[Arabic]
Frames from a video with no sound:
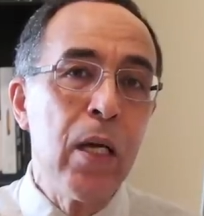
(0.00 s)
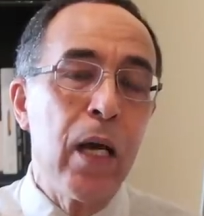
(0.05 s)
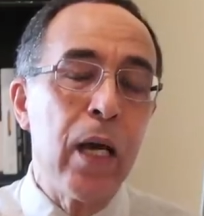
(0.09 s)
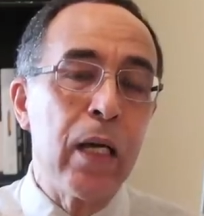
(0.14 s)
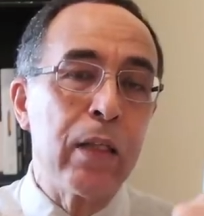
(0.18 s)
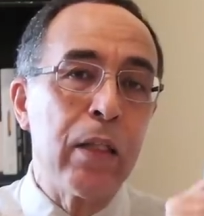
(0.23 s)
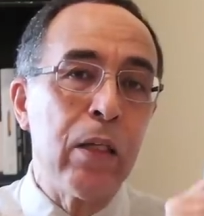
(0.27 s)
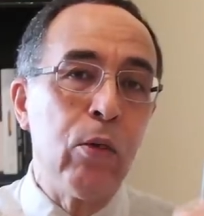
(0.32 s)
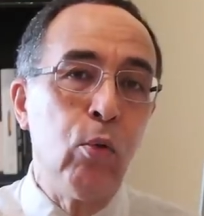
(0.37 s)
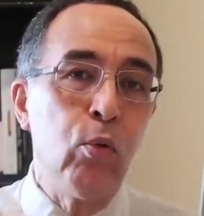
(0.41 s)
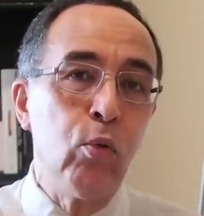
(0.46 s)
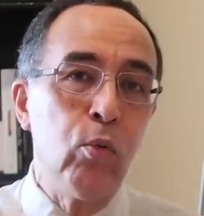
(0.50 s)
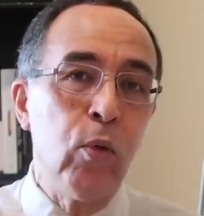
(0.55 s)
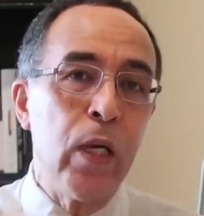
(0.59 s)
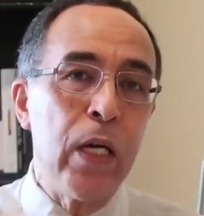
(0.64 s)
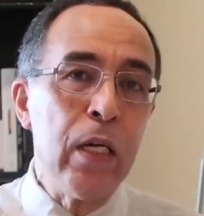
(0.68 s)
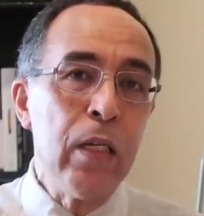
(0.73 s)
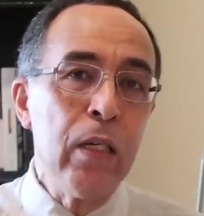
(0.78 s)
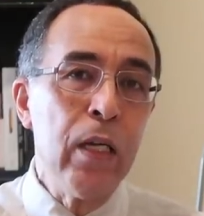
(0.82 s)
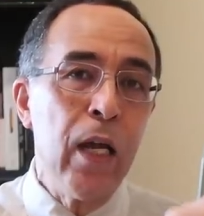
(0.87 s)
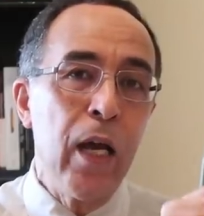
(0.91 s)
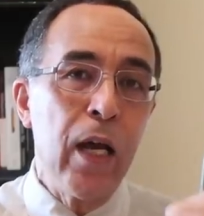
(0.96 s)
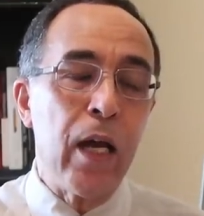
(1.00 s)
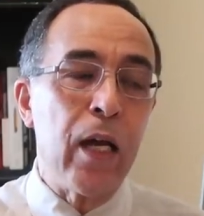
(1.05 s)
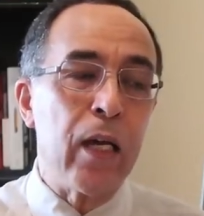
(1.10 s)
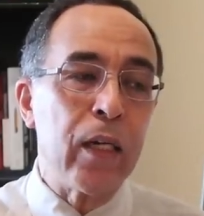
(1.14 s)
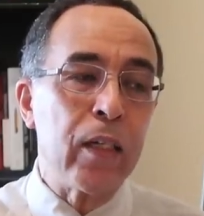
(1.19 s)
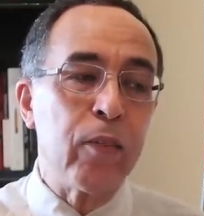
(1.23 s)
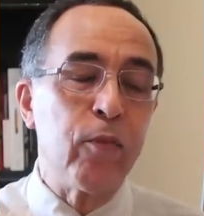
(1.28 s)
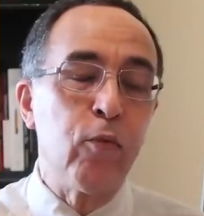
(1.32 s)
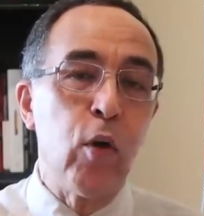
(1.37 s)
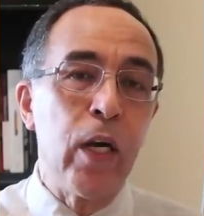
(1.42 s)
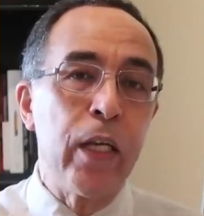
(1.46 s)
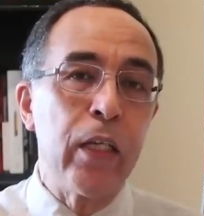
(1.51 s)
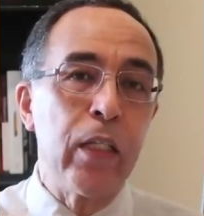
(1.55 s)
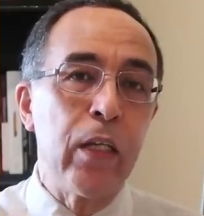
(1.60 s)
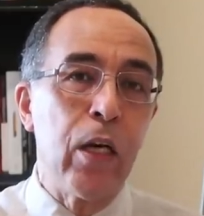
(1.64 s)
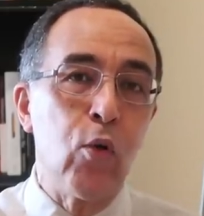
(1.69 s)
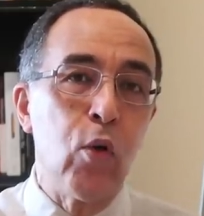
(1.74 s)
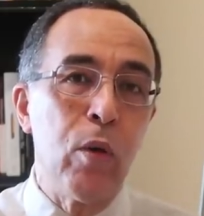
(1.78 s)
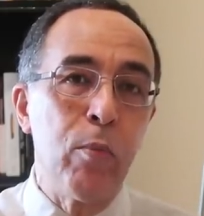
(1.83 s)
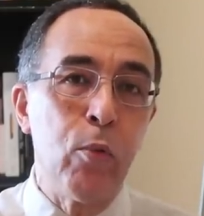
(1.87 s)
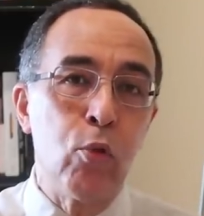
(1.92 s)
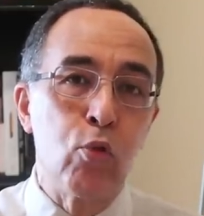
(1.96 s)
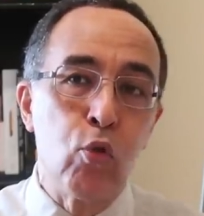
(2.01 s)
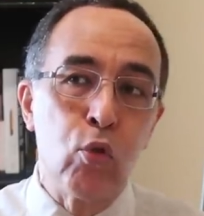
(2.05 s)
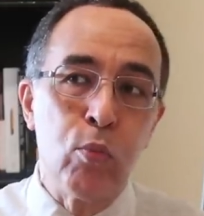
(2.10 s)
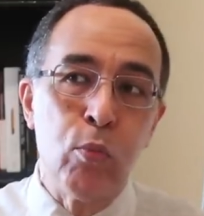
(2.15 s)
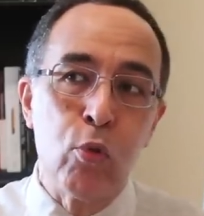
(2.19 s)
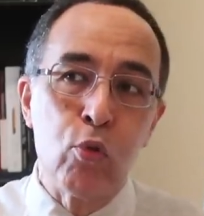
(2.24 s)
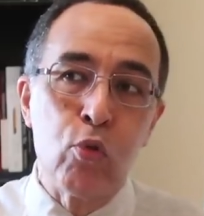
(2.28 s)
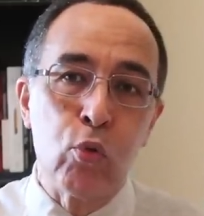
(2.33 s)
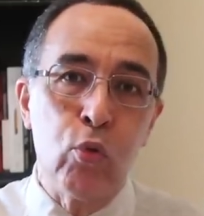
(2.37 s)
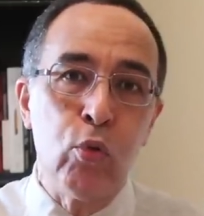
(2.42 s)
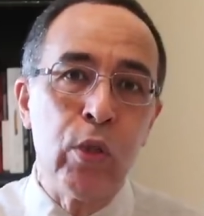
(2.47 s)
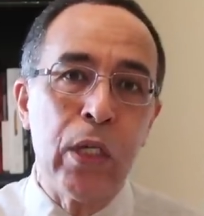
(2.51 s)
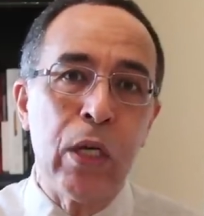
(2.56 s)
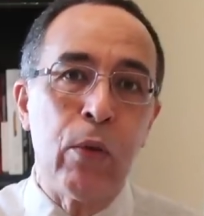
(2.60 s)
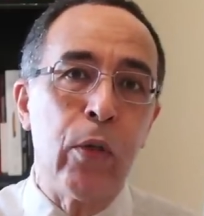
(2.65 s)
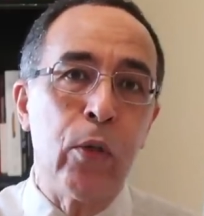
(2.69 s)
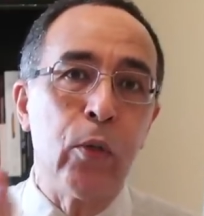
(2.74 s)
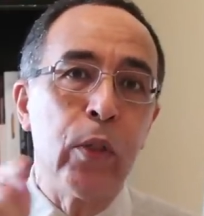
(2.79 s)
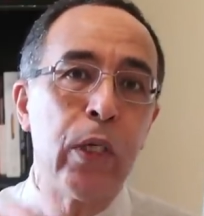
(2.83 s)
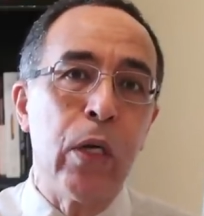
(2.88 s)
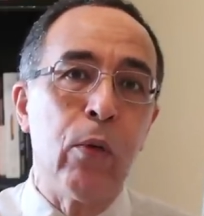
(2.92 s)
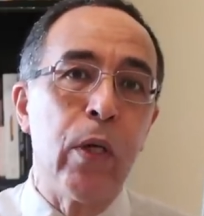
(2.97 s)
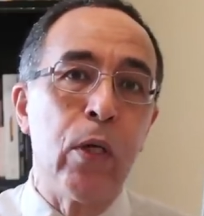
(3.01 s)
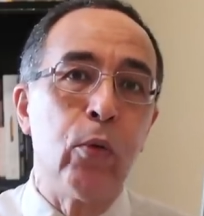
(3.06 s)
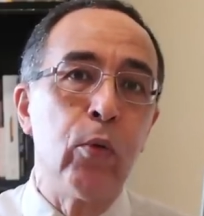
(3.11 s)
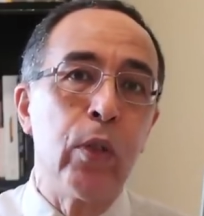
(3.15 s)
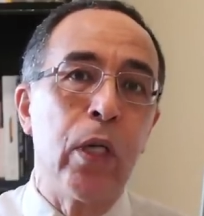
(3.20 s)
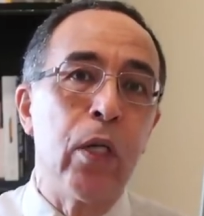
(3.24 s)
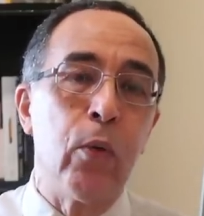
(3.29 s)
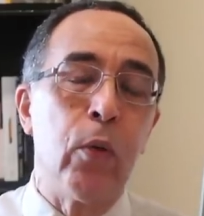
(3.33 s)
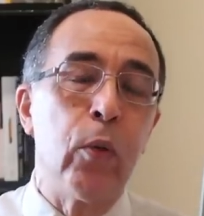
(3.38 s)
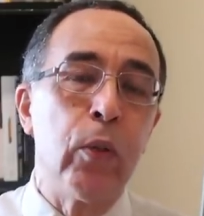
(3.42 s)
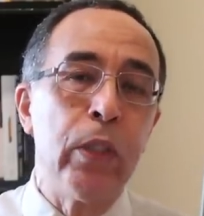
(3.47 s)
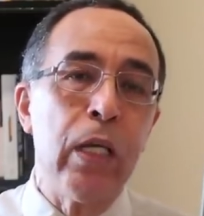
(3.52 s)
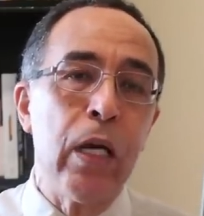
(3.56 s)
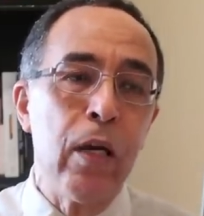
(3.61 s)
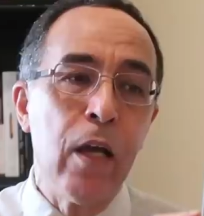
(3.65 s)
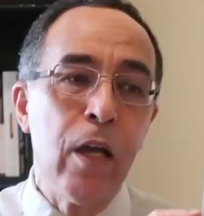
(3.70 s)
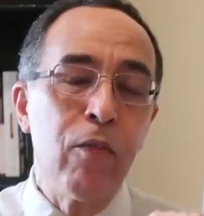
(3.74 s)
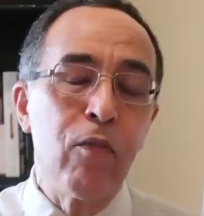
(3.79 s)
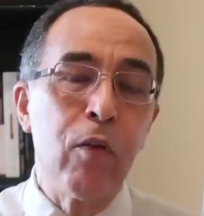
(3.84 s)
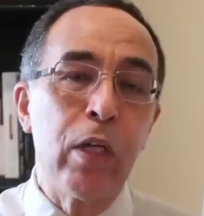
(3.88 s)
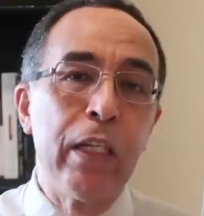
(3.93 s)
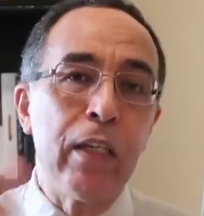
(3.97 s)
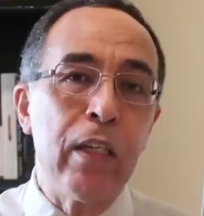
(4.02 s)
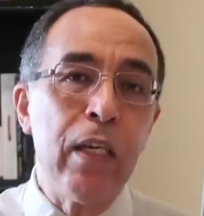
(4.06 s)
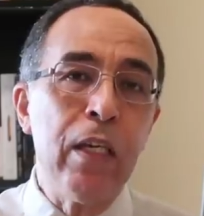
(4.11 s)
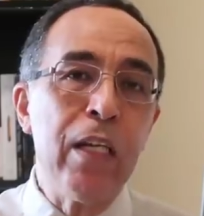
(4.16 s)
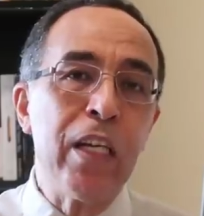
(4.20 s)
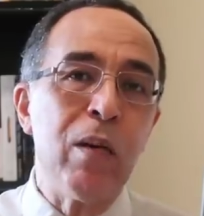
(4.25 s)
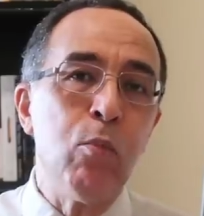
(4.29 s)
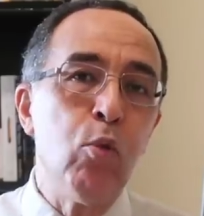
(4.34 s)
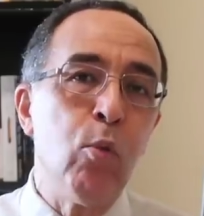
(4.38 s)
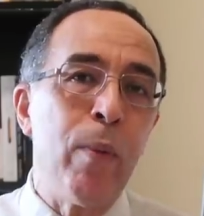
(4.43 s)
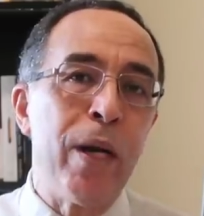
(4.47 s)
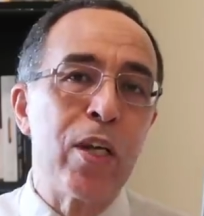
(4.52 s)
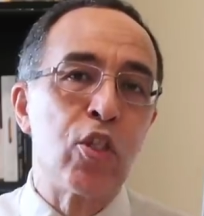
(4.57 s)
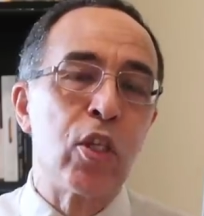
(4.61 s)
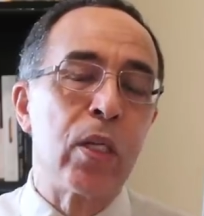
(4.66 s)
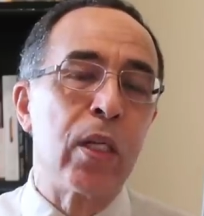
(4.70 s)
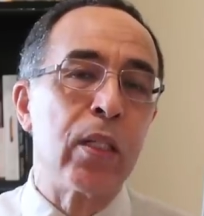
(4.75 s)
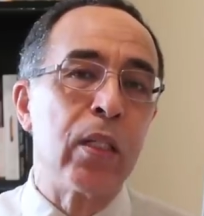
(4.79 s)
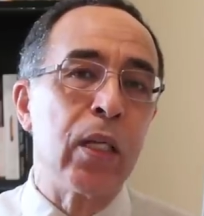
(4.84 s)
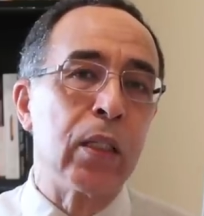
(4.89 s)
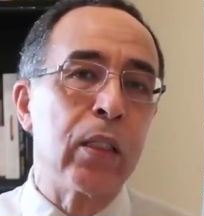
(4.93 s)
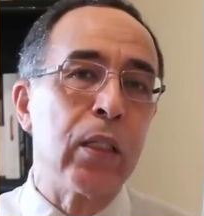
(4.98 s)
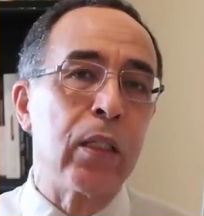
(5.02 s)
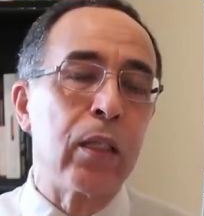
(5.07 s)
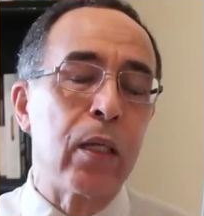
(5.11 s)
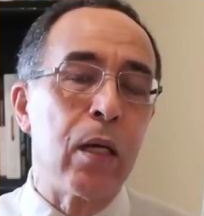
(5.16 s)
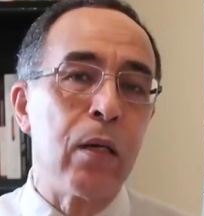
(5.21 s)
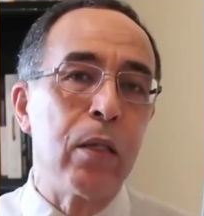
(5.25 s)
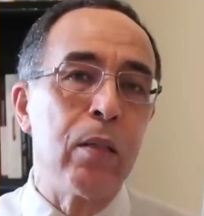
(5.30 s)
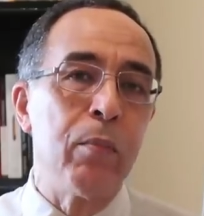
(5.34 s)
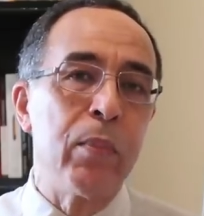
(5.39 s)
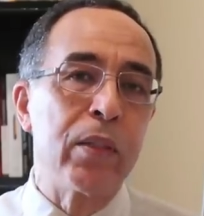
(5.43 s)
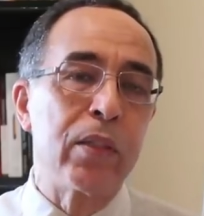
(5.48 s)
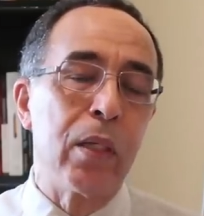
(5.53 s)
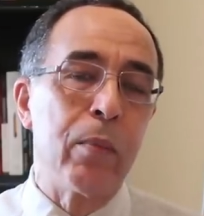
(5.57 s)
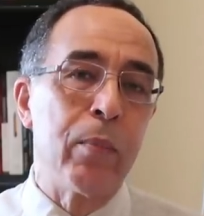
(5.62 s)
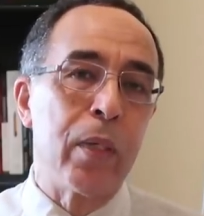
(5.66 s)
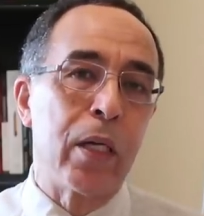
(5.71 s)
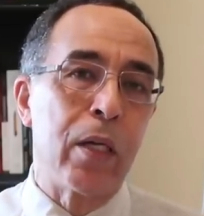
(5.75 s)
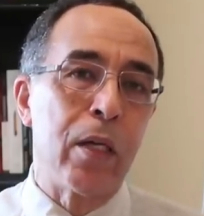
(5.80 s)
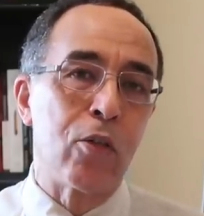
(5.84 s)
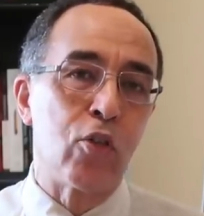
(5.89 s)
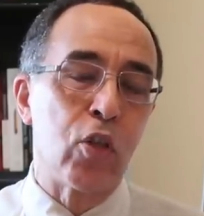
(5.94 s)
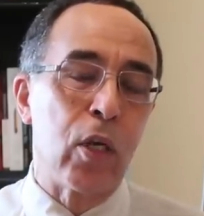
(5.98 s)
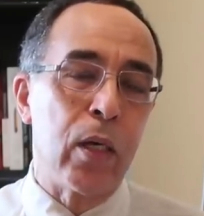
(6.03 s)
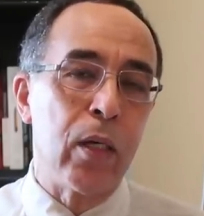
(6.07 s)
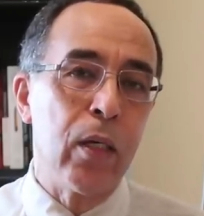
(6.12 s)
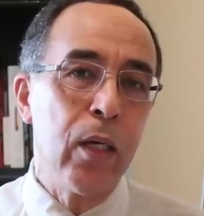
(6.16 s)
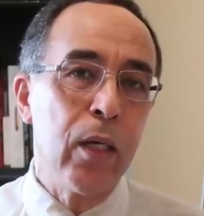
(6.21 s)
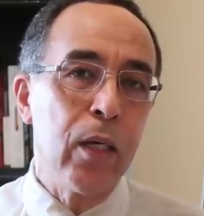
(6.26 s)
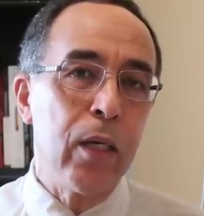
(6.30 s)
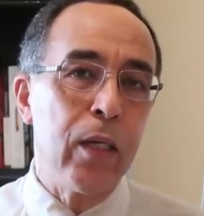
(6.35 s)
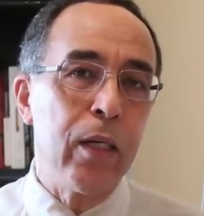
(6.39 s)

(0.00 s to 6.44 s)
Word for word: هذا العنوان أعرف أين هو موجود موجود هنا وهنا وهنا وهنا فلذلك مباشرة يعطيك قائمة المراجع